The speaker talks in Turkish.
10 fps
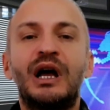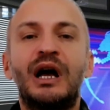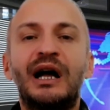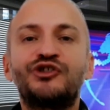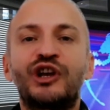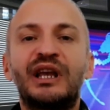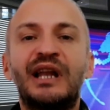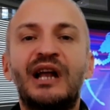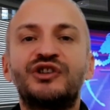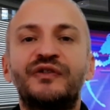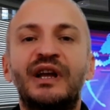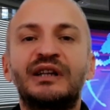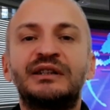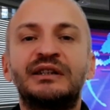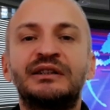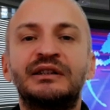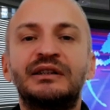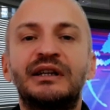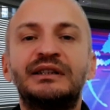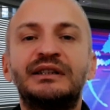Ancak enerji
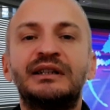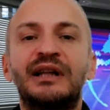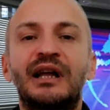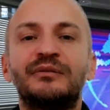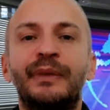fiyatlarının yeniden